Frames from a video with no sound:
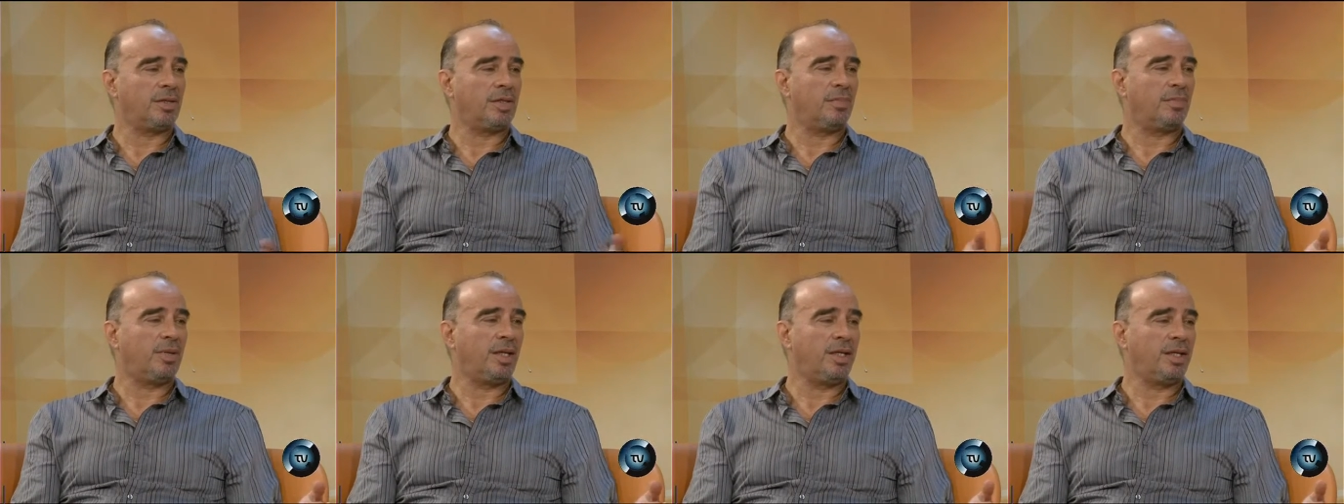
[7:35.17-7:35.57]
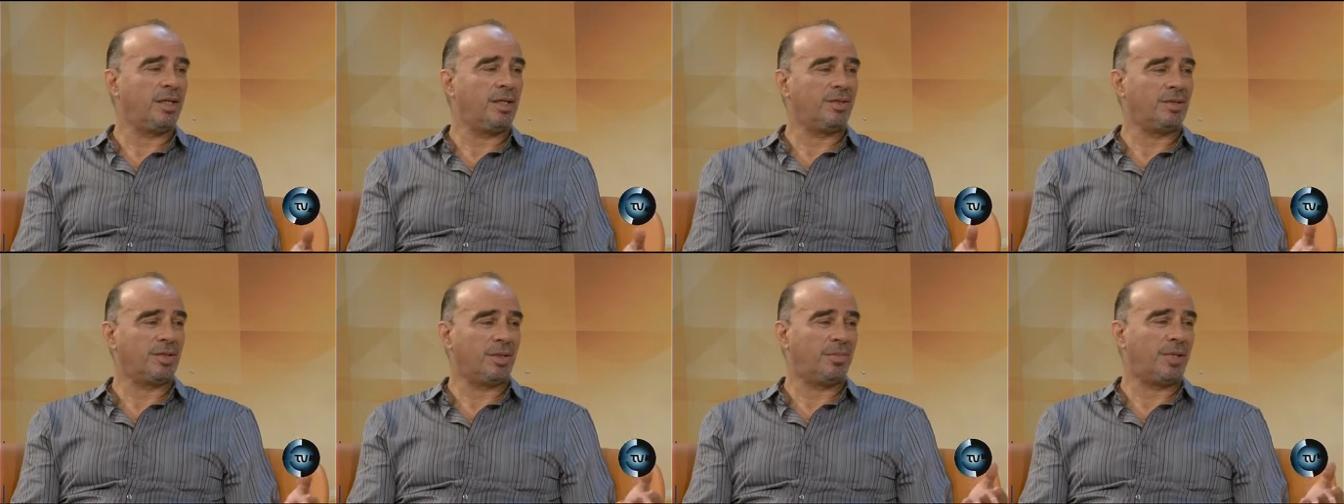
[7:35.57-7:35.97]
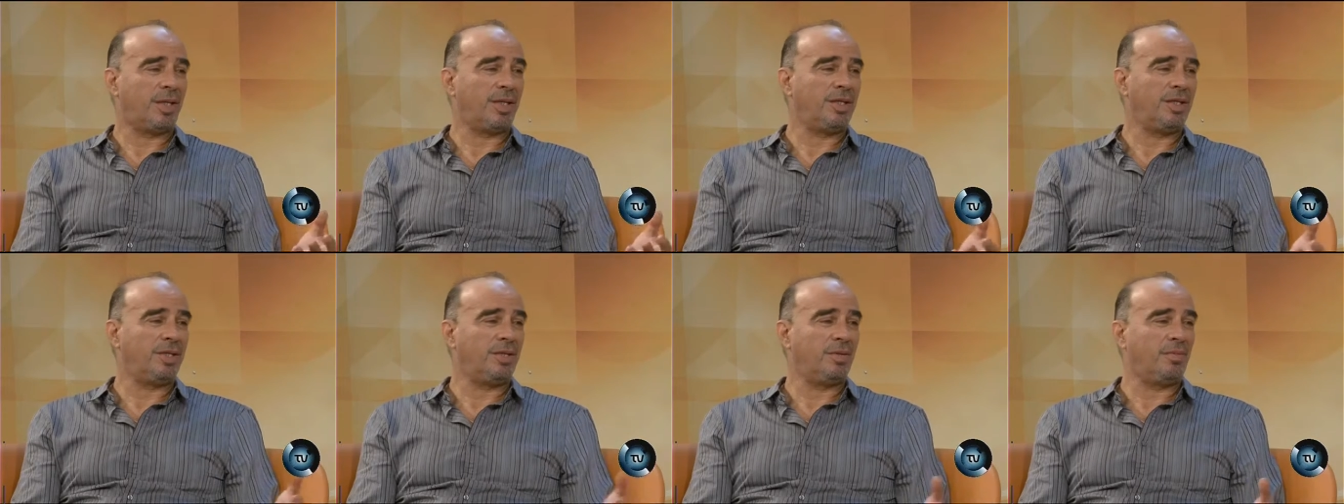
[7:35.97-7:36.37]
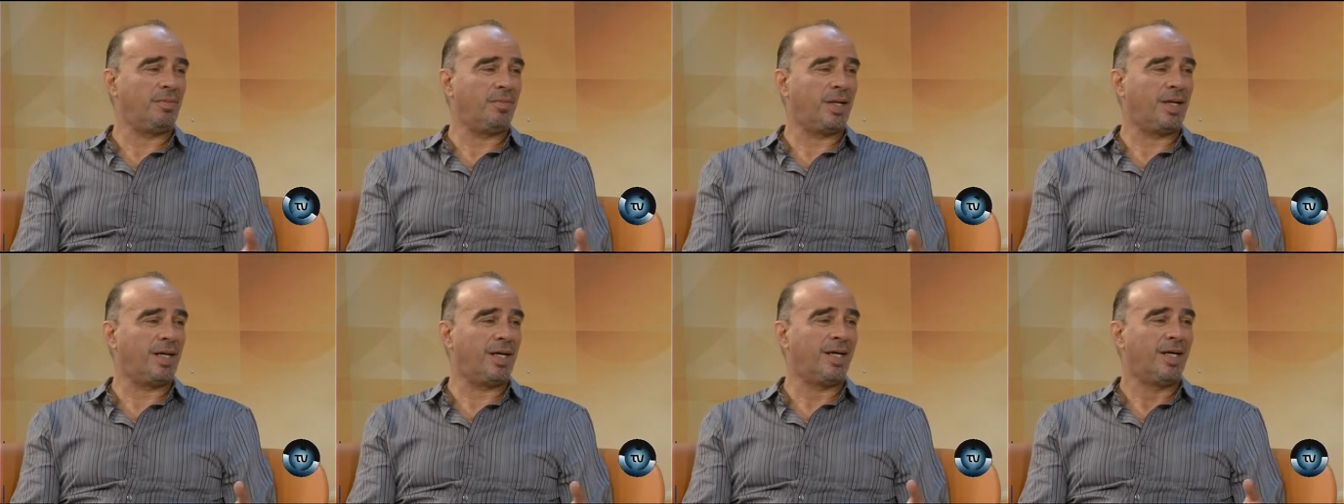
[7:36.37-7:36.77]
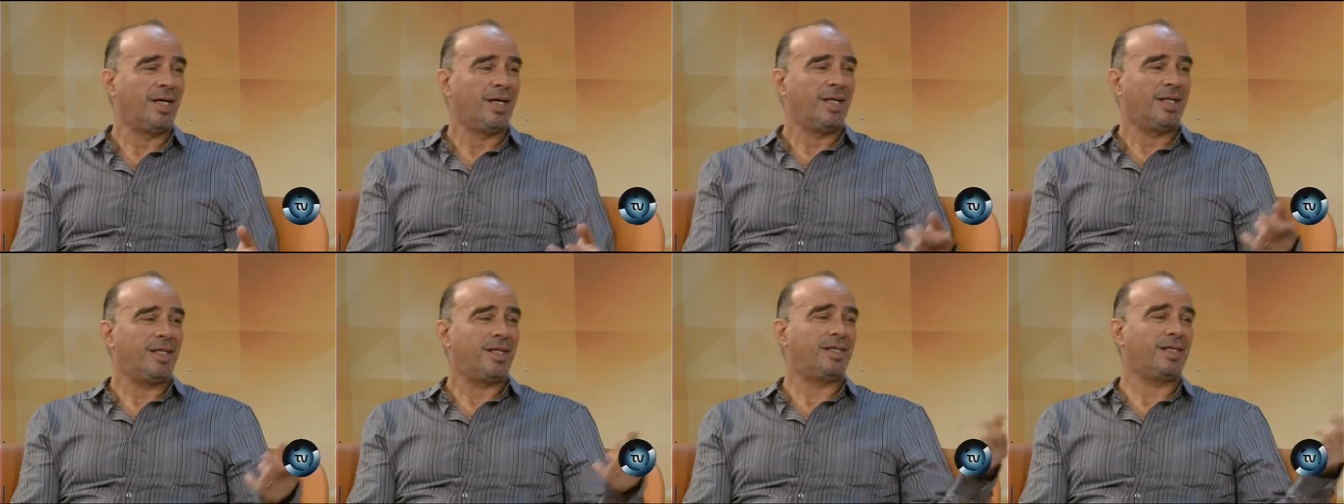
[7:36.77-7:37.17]
los aparatitos para
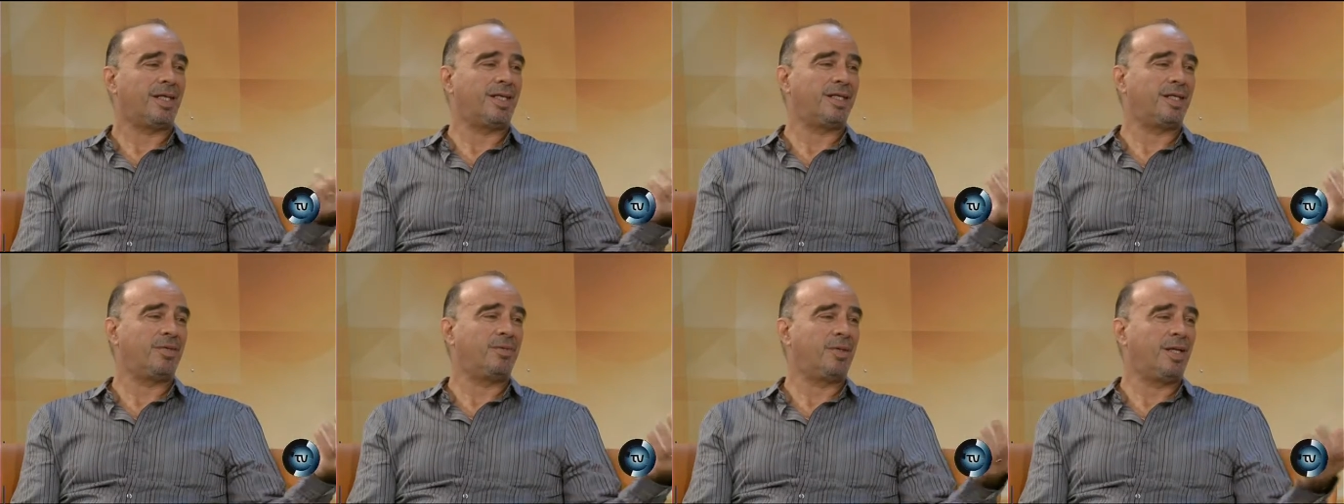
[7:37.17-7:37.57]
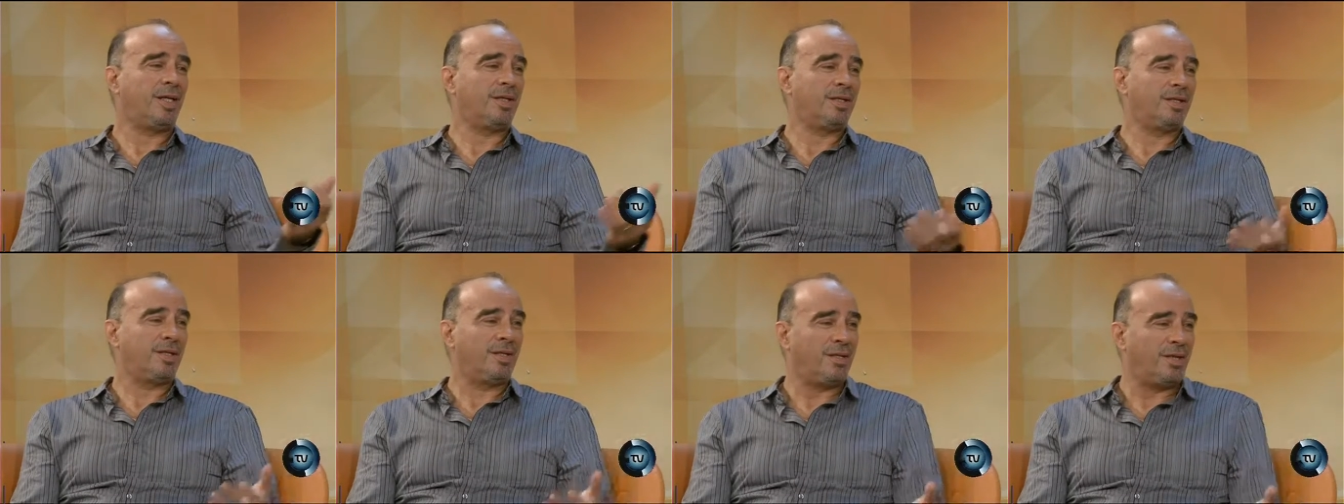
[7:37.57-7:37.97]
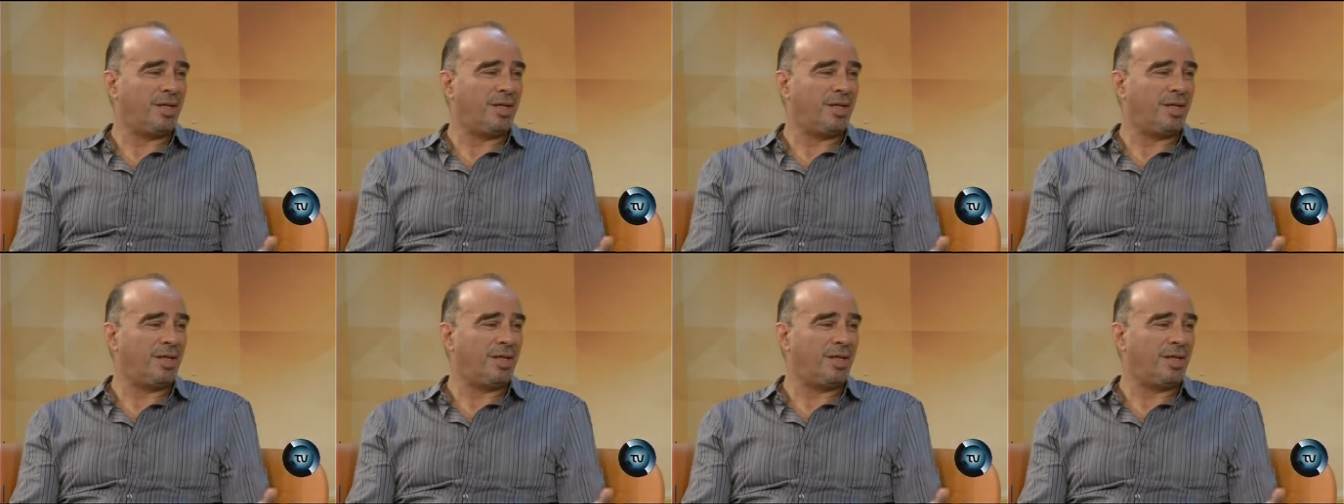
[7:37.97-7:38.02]
desarticular los,